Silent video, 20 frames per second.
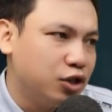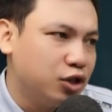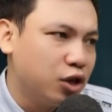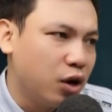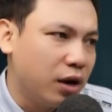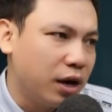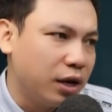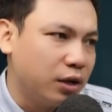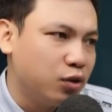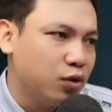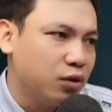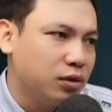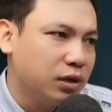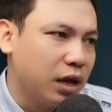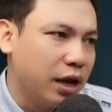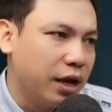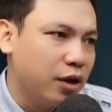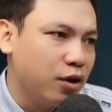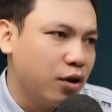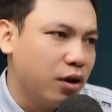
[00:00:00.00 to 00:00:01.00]
Tôi nhất thời
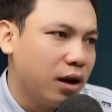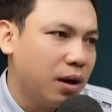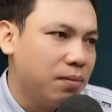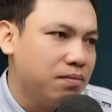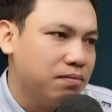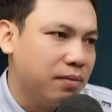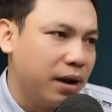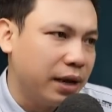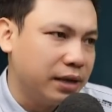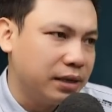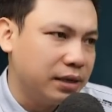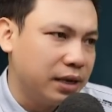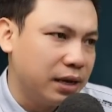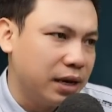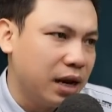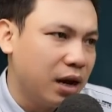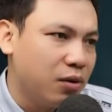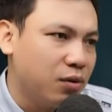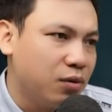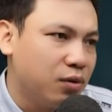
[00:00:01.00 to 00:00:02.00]
mù quáng, xin u nó hãy
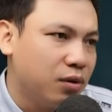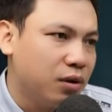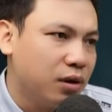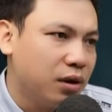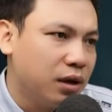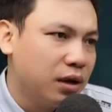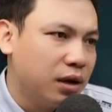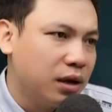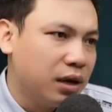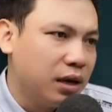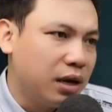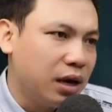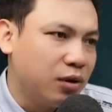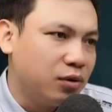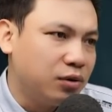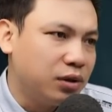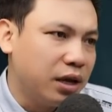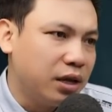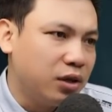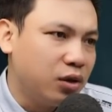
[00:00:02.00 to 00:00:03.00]
yên nghỉ đi,
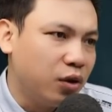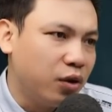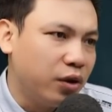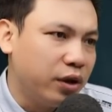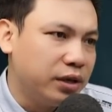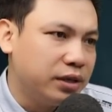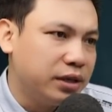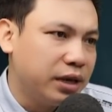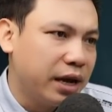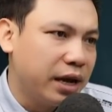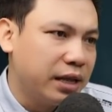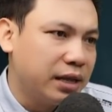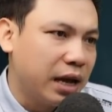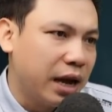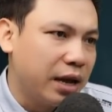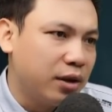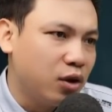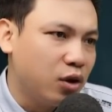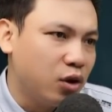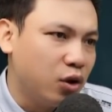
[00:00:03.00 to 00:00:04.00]
đừng về hù dọa tôi
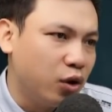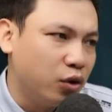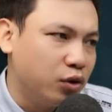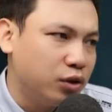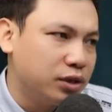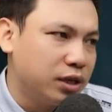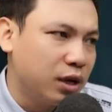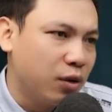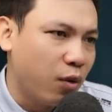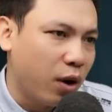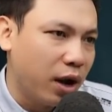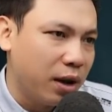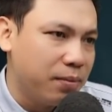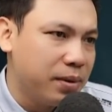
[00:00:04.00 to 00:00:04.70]
nữa, tôi sợ lắm.